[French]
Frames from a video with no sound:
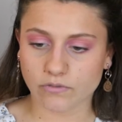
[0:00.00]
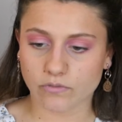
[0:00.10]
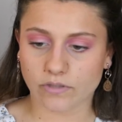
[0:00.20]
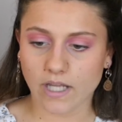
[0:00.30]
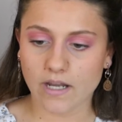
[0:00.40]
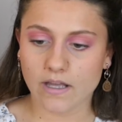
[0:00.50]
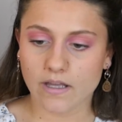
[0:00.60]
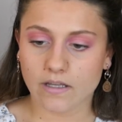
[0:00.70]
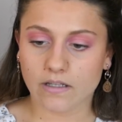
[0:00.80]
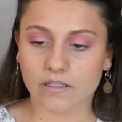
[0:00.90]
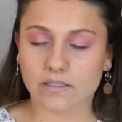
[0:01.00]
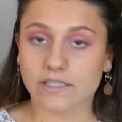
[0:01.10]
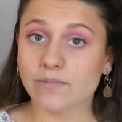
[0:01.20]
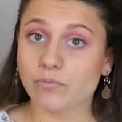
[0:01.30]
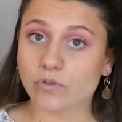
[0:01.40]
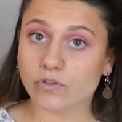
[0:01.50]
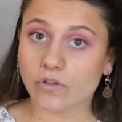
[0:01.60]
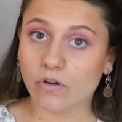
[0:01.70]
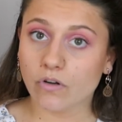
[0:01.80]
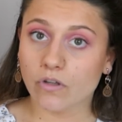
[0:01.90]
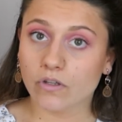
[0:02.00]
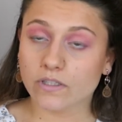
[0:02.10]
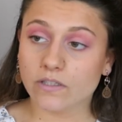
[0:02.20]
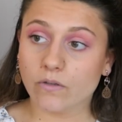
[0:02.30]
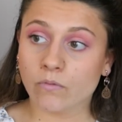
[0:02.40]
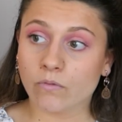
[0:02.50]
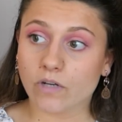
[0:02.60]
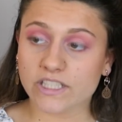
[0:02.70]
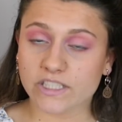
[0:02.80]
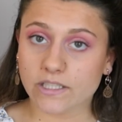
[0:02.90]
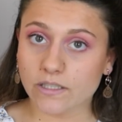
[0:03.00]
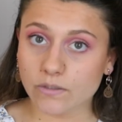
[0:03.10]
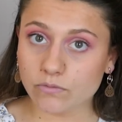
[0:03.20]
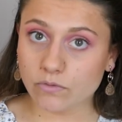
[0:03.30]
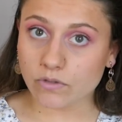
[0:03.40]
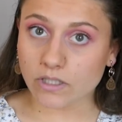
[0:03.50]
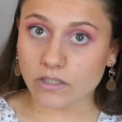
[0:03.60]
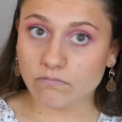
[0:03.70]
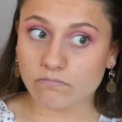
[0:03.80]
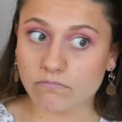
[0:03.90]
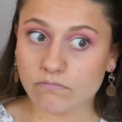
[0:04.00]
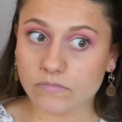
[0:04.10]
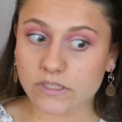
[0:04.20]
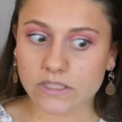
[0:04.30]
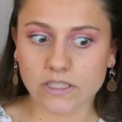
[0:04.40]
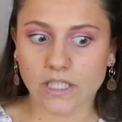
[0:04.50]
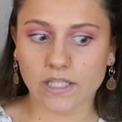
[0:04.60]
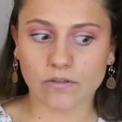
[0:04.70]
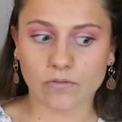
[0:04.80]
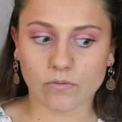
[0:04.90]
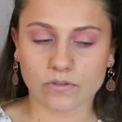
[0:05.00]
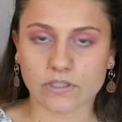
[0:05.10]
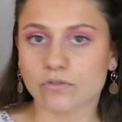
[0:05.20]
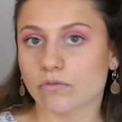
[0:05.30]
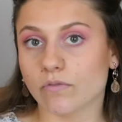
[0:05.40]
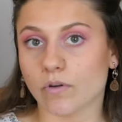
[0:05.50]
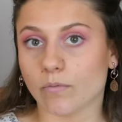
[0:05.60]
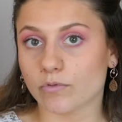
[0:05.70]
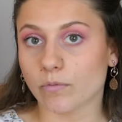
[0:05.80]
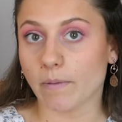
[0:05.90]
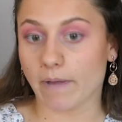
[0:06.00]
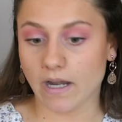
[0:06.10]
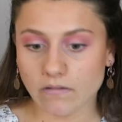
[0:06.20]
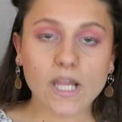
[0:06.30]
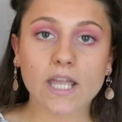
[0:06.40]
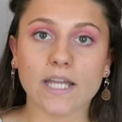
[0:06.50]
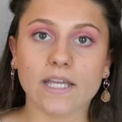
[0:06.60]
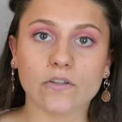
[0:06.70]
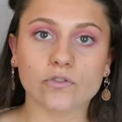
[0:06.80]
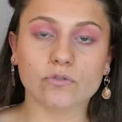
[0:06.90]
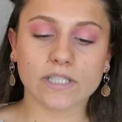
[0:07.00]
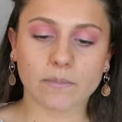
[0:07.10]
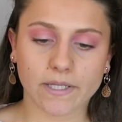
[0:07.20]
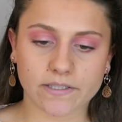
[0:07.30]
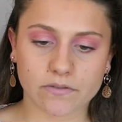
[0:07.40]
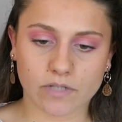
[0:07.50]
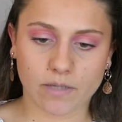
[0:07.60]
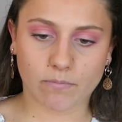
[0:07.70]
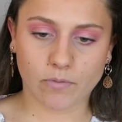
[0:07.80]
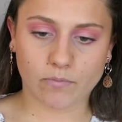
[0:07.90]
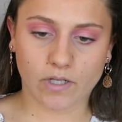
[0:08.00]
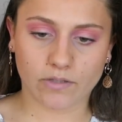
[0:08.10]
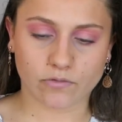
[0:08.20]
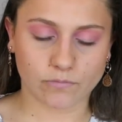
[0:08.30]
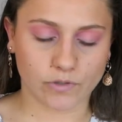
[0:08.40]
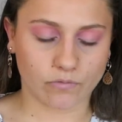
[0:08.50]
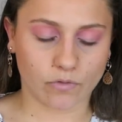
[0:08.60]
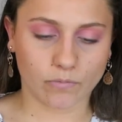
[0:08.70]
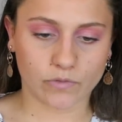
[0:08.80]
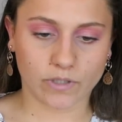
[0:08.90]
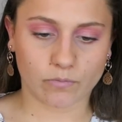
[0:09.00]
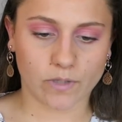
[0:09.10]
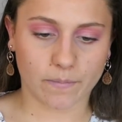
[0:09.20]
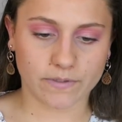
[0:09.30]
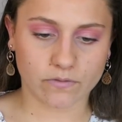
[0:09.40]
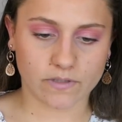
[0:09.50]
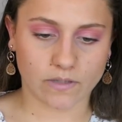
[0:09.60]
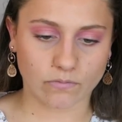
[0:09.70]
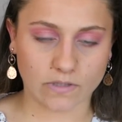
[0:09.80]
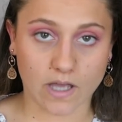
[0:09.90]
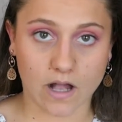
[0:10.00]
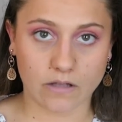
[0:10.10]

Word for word: au total 10% qui ont acheté ou donné, ce qui est euh, aussi, je trouve, euh, plutôt pas mal. Et ensuite, répartition de la population, mais je vous le remontrerai plus tard parce que ça nous sera